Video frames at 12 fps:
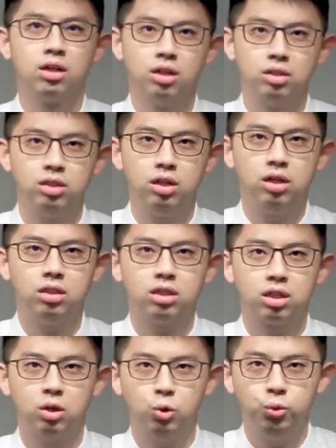可是啊，这
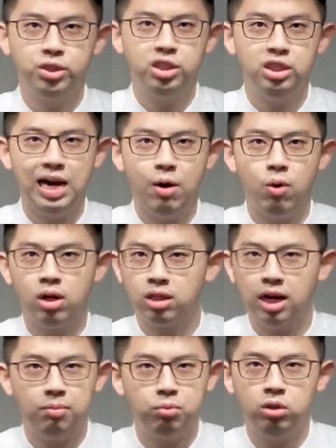个乌西雅王
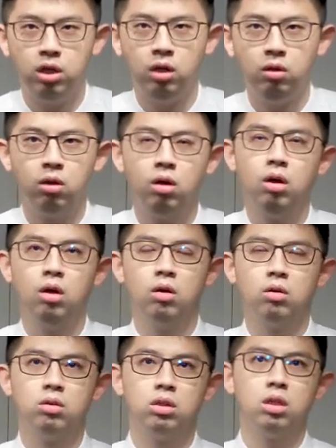他不听，
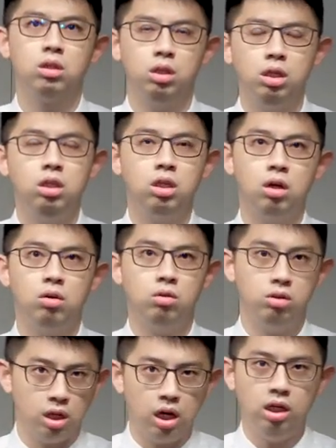那硬要
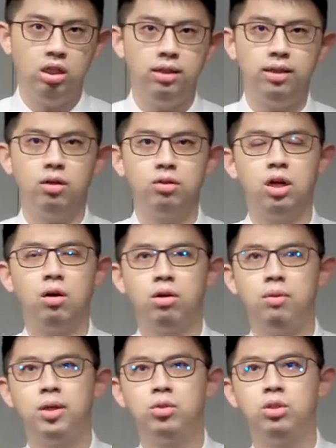他一定要到里
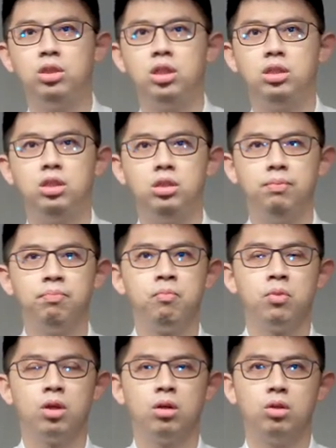面去献祭，
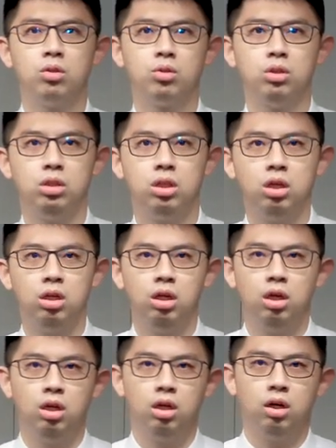好，所以呢，
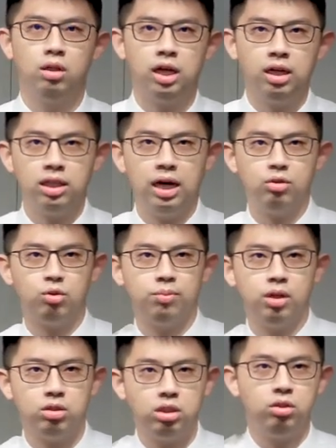当他准备
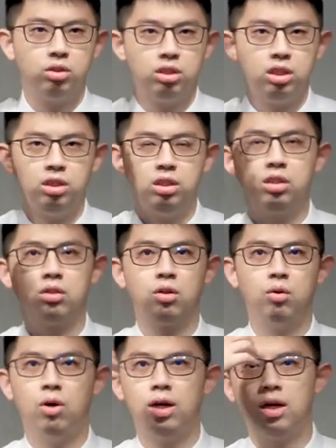要进献祭的时候，
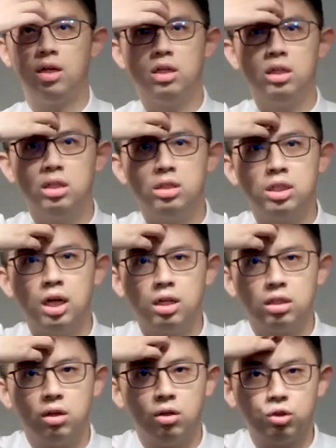哇，额上
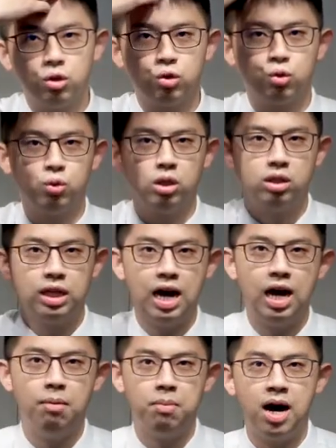哦就出了
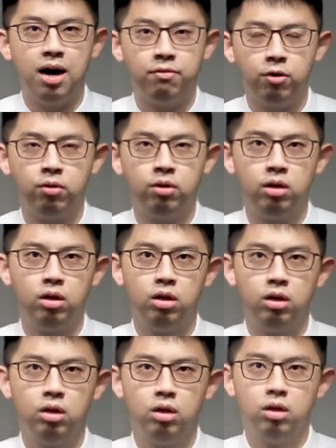大麻风，
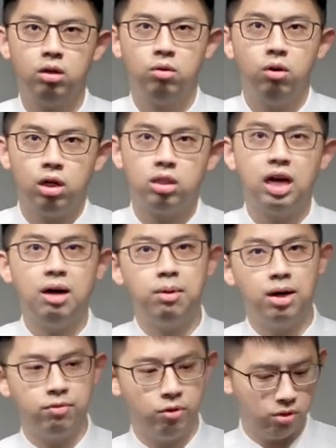哇，大
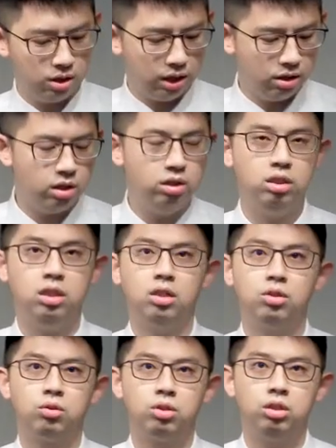麻风在圣经当
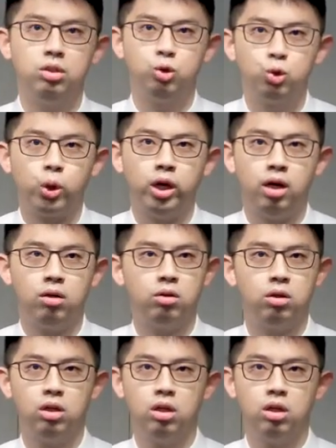中是罪啊，哈，